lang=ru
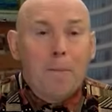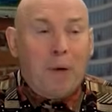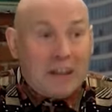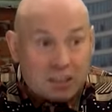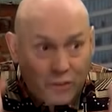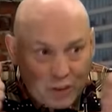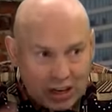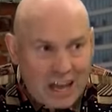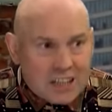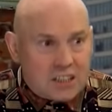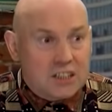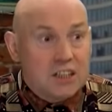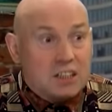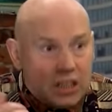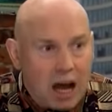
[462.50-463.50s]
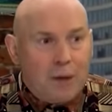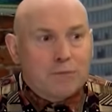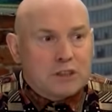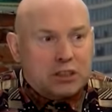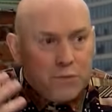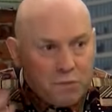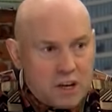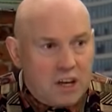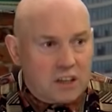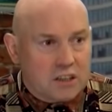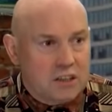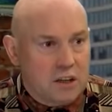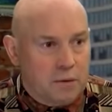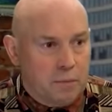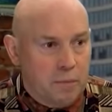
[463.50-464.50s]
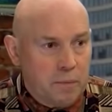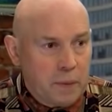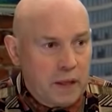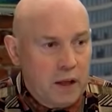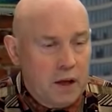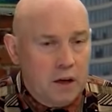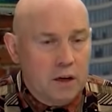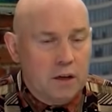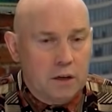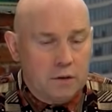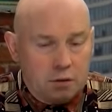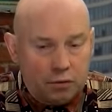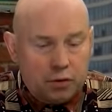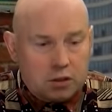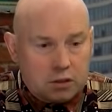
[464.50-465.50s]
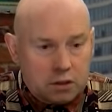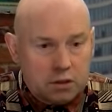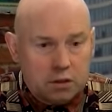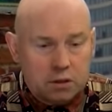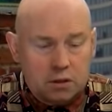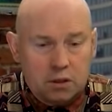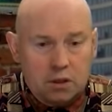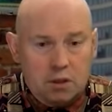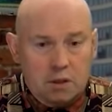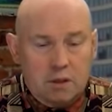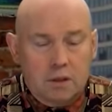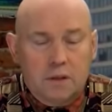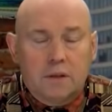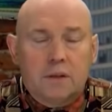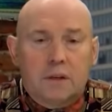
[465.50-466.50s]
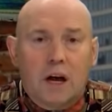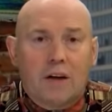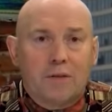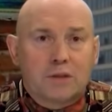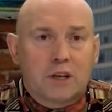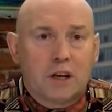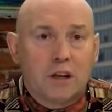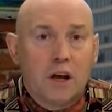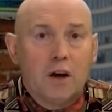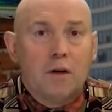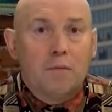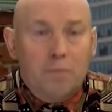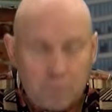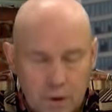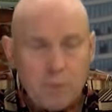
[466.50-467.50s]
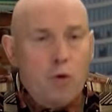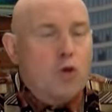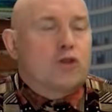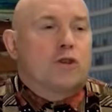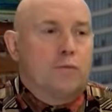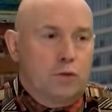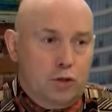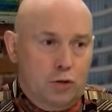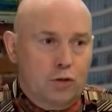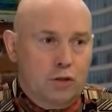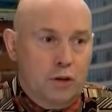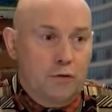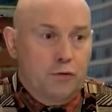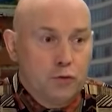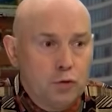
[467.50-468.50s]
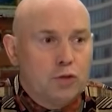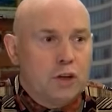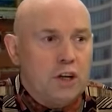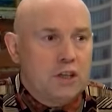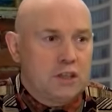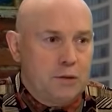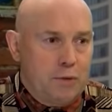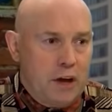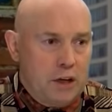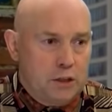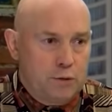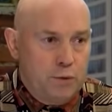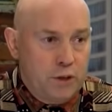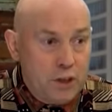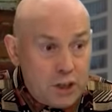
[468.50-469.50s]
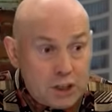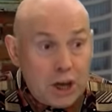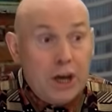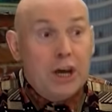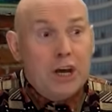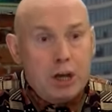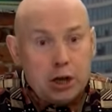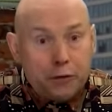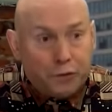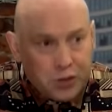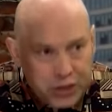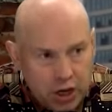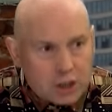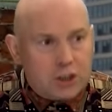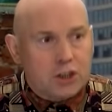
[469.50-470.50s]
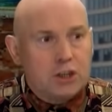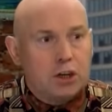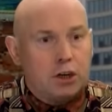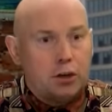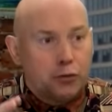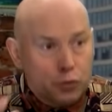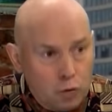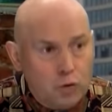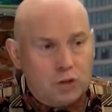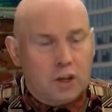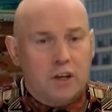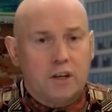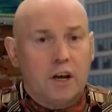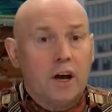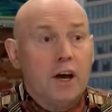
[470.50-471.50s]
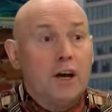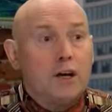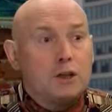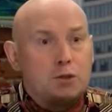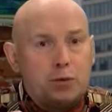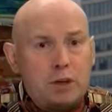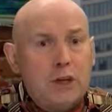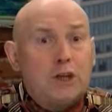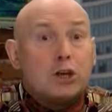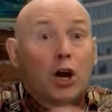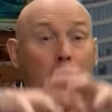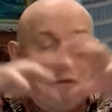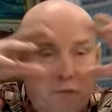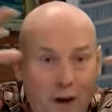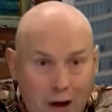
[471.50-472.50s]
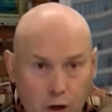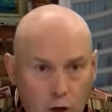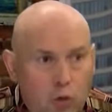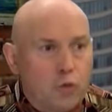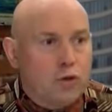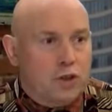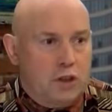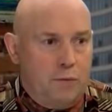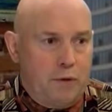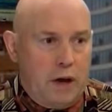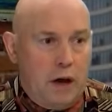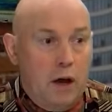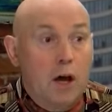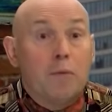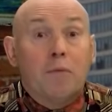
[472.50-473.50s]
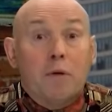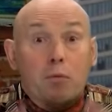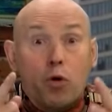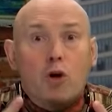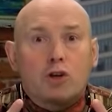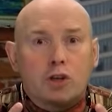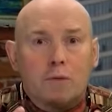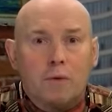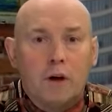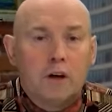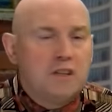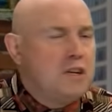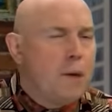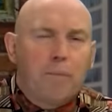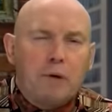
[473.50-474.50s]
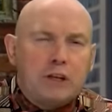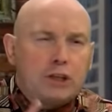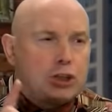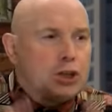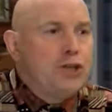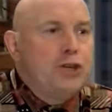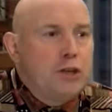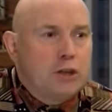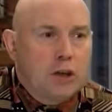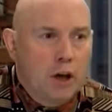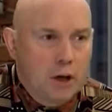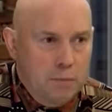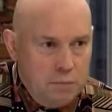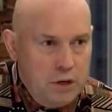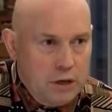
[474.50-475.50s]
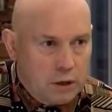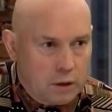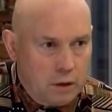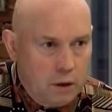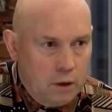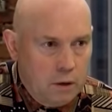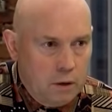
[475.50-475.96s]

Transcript: подвластны нам, смертным. Э, вот, э, как вам сказать, мы можем что-то внутри себя изменить, и внешне, и внутренне изменить вокруг себя. Мы можем не подчинить мир